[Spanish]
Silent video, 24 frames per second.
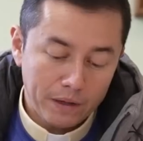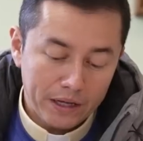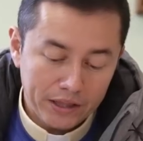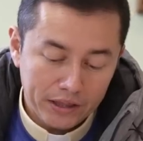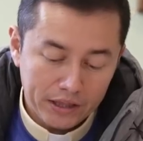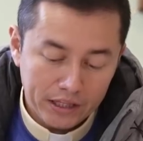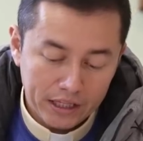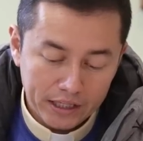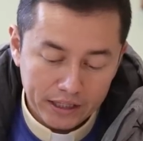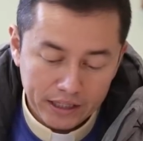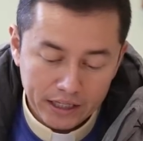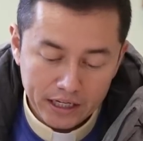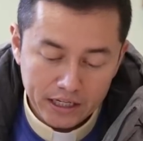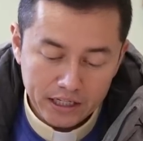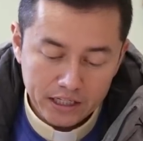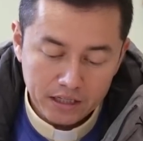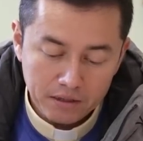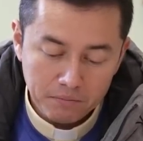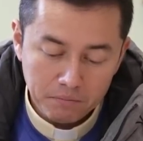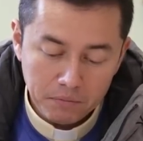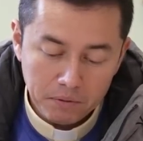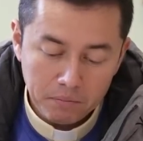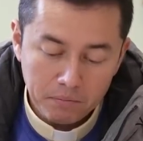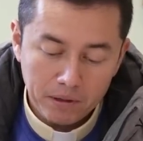mantenéis
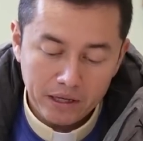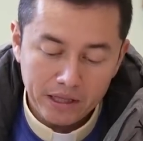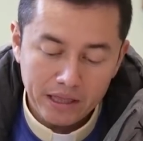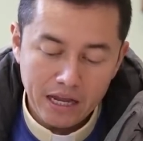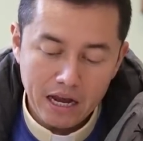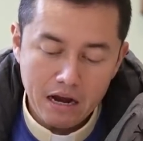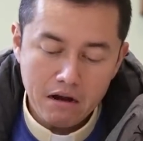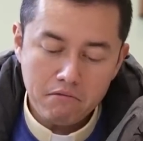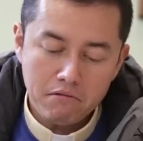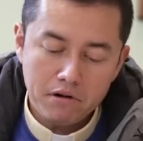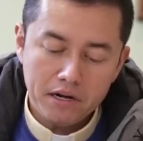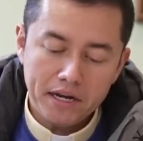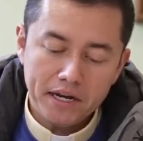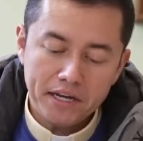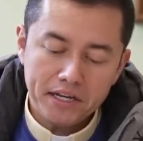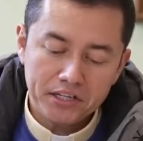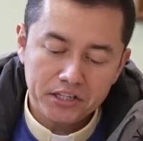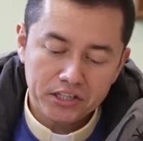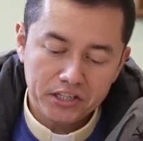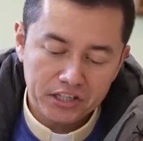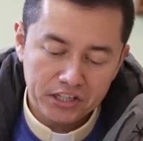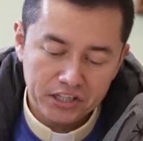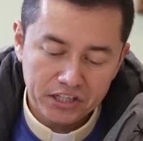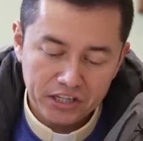en mi palabra,
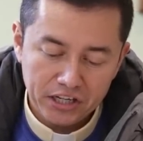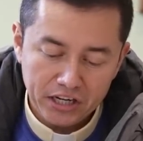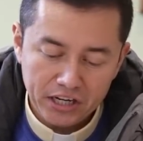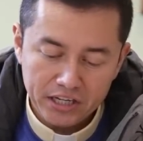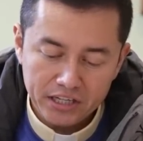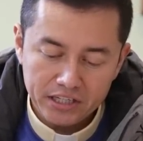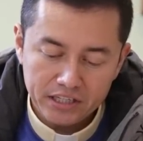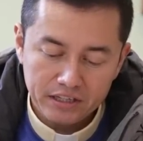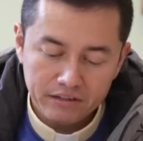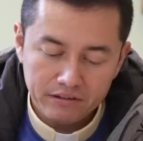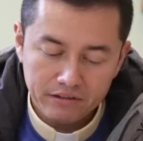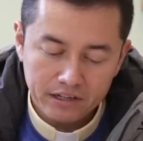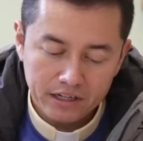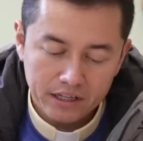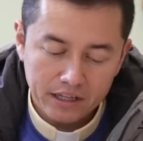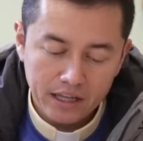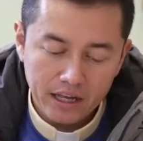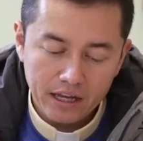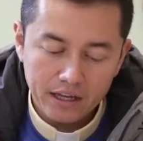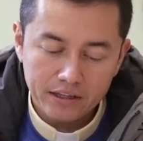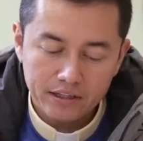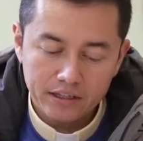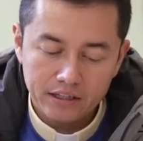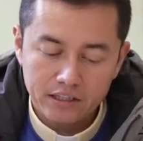seréis de
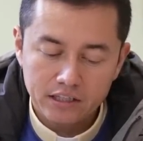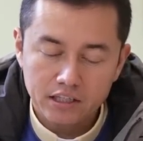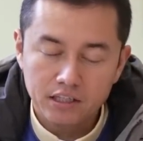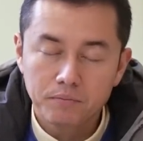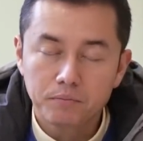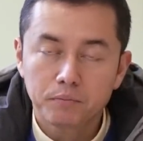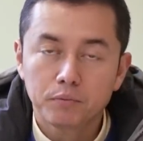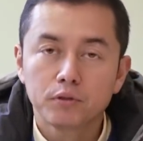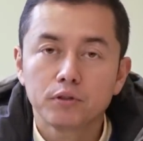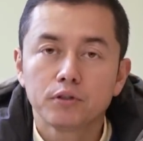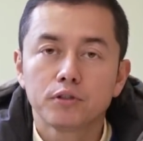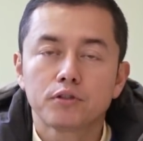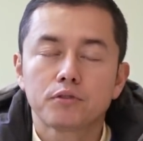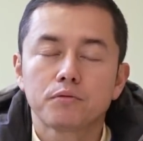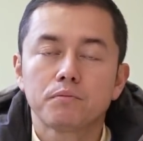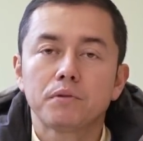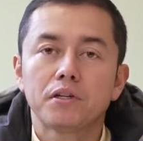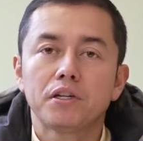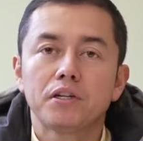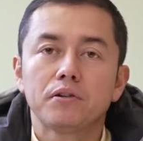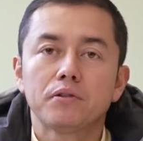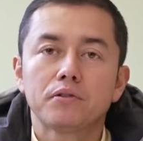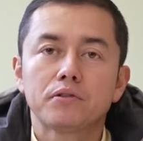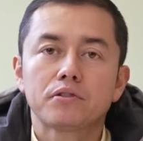verdad discípulos
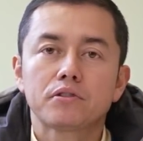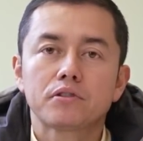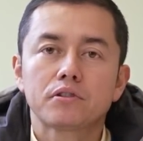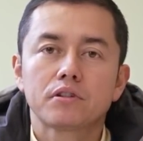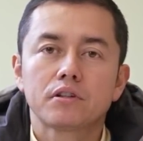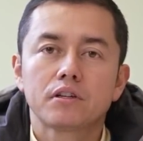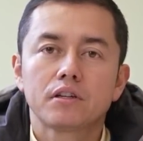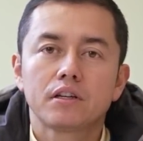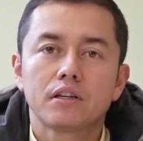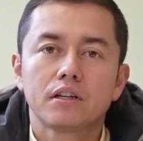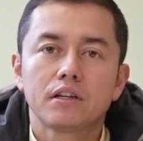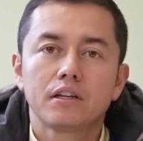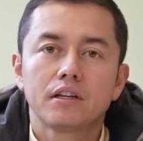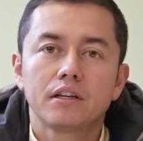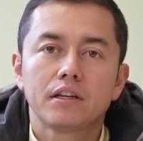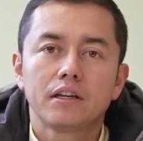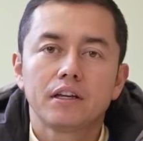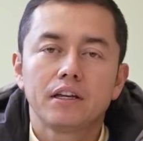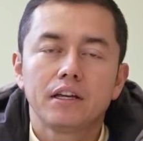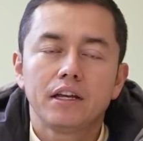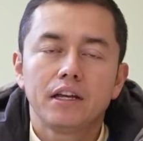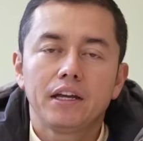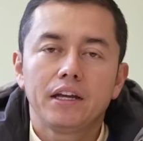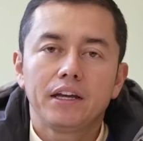míos.
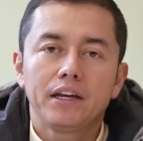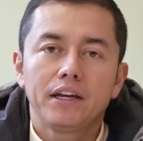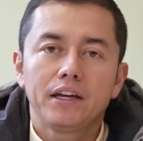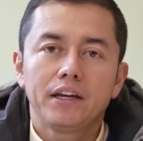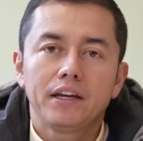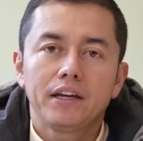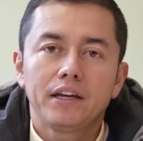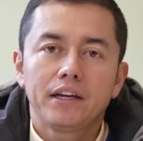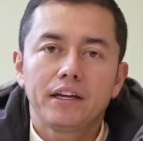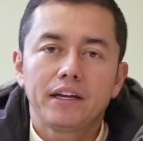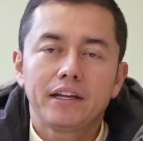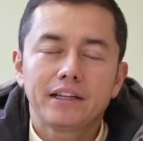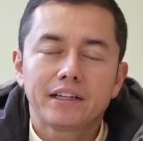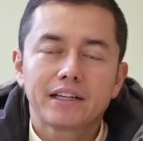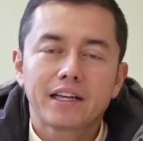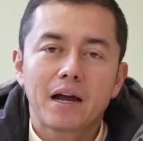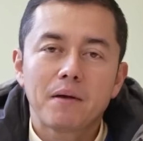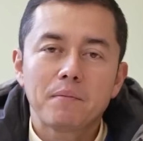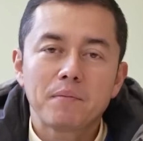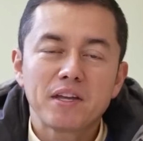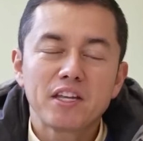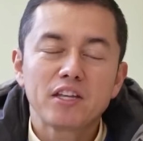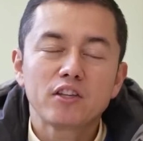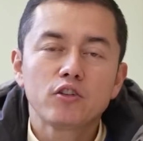El
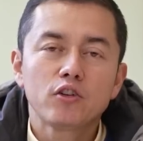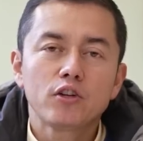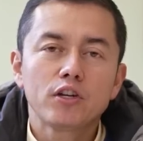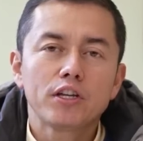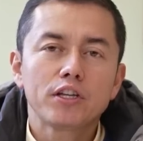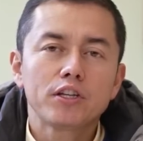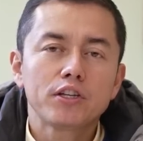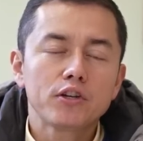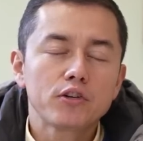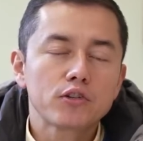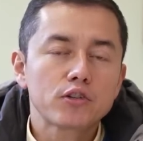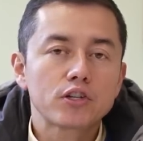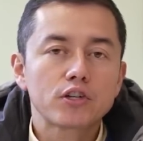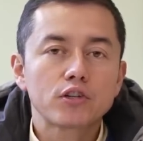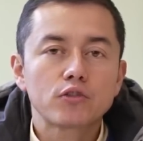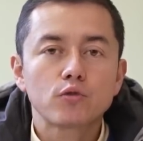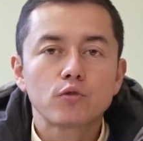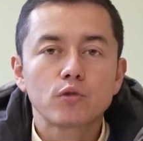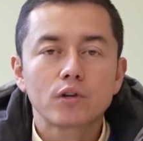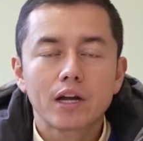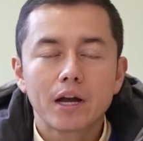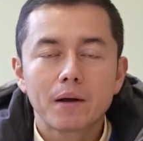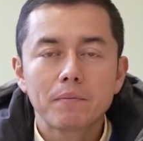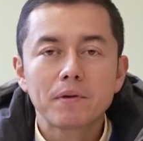camino de Dios es
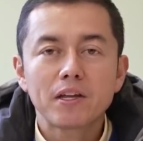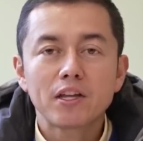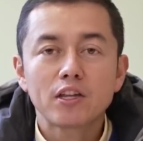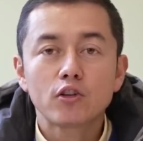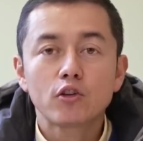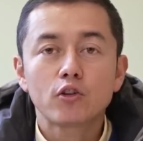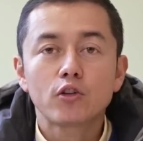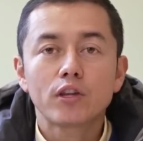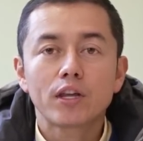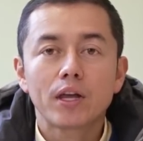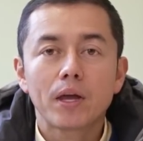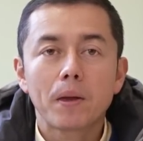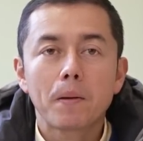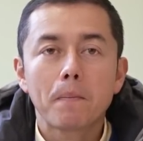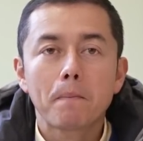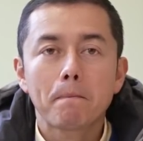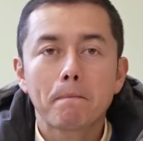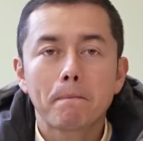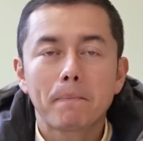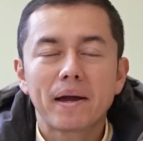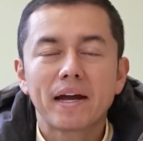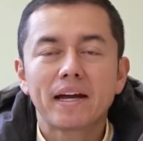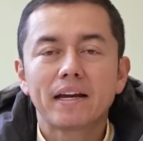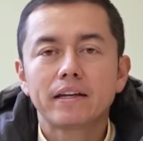un camino de
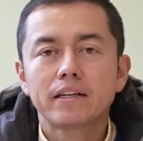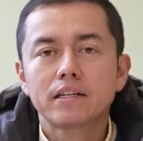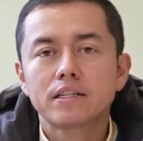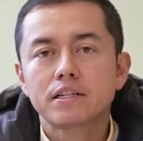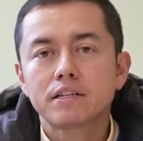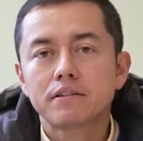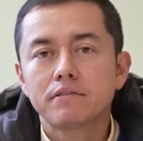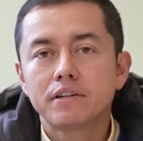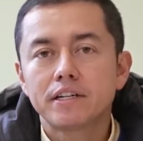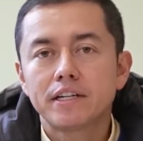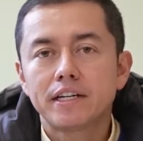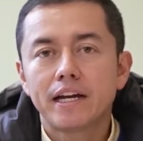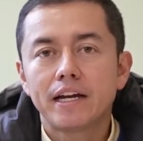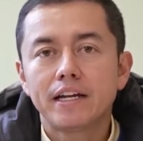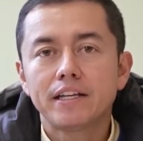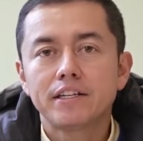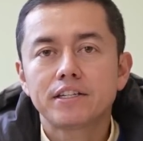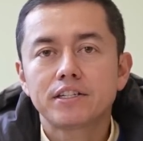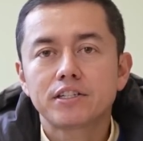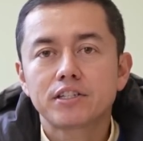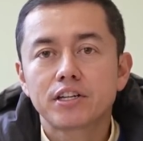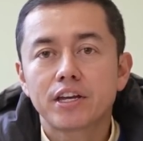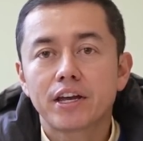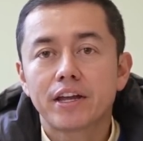
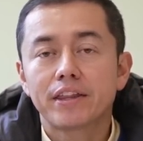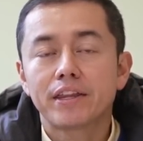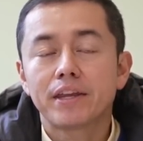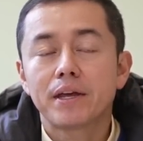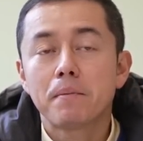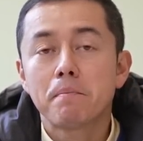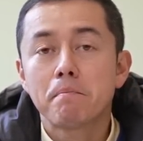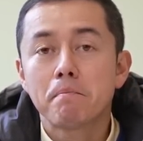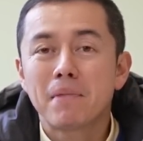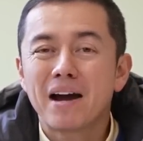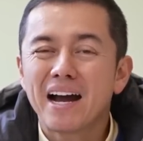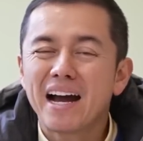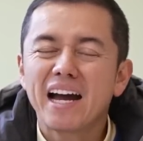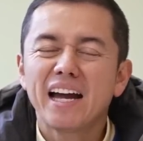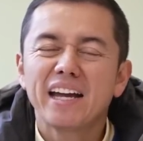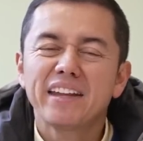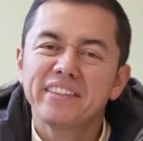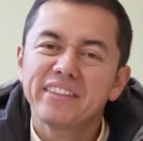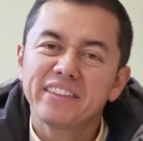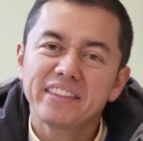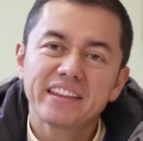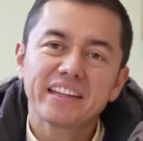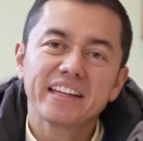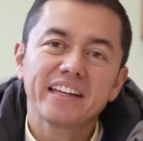perseverancia, de
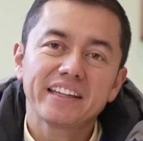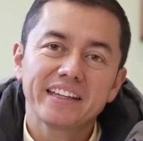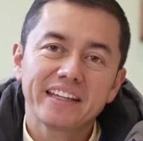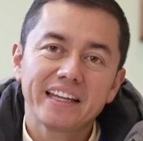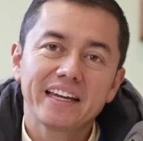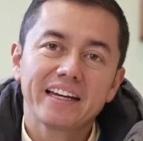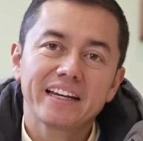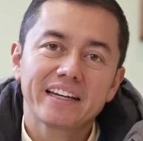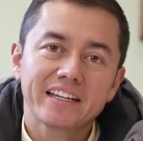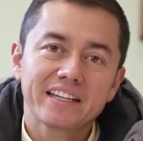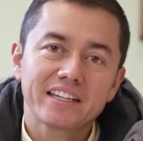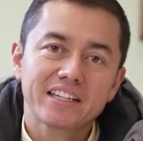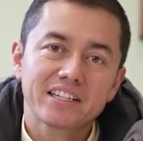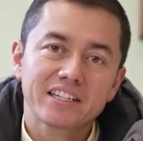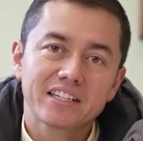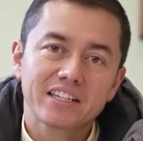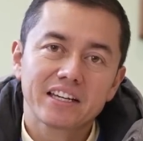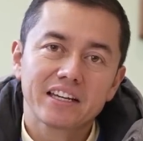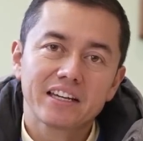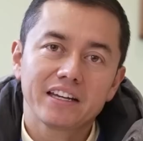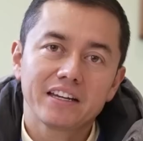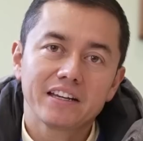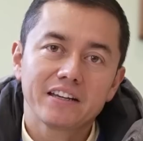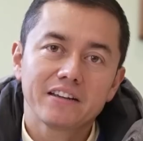
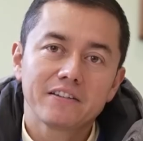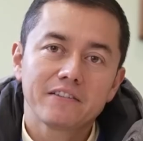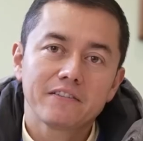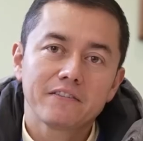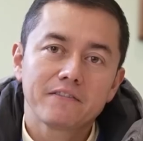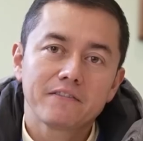mantenerse